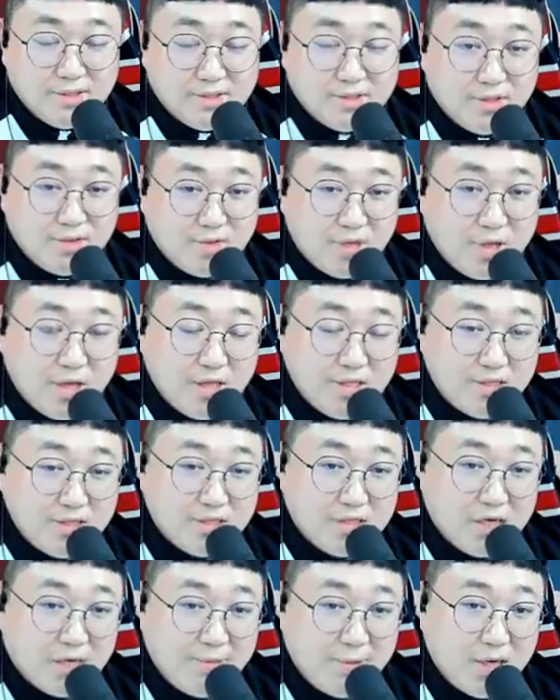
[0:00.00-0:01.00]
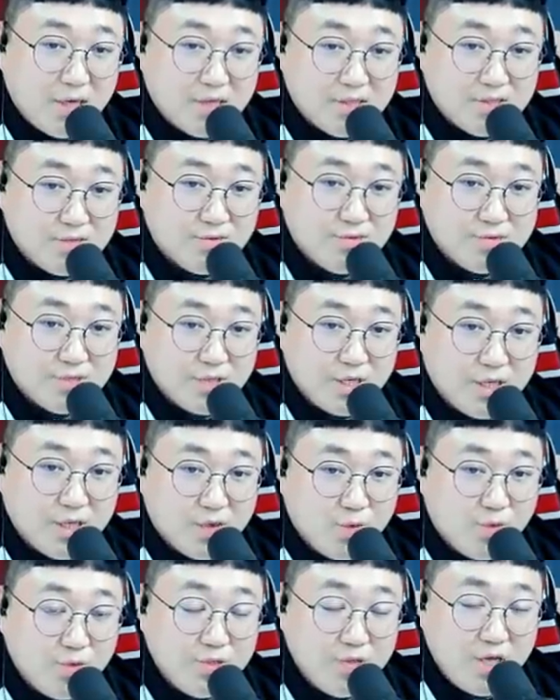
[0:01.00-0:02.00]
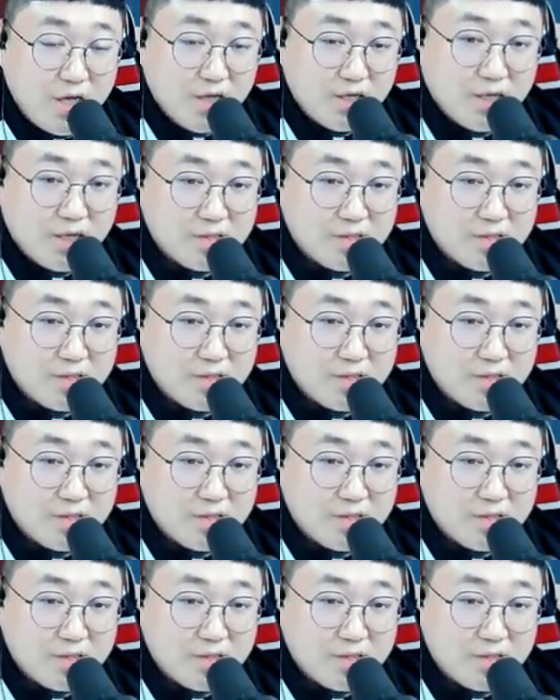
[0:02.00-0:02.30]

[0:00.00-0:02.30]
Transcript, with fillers: 저 돼지를 잡아가지고 제 꼬냑에